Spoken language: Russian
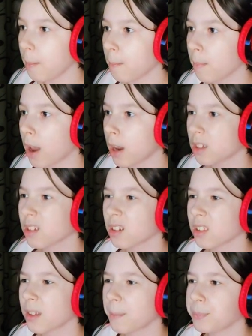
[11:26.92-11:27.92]
маркер.
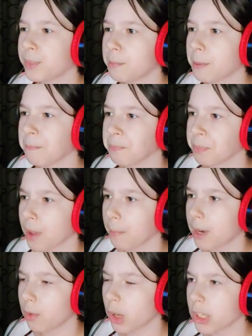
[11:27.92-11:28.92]
Это типа
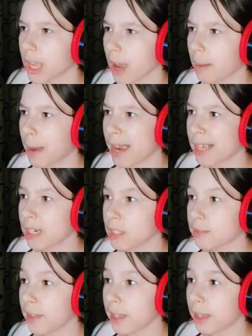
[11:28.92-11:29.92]
переводится как маркер
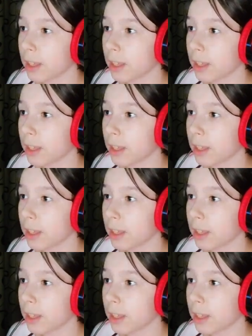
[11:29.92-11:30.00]
свет